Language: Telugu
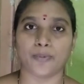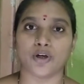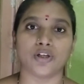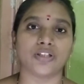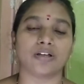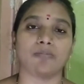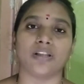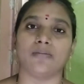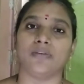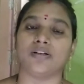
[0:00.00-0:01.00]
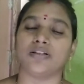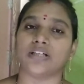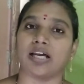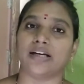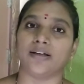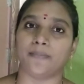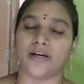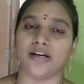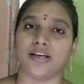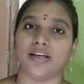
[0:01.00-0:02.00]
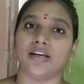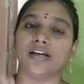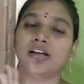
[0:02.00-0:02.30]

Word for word: ప్రొడక్షన్ మీద మీరు చాలా డిపెండ్ అయ్యి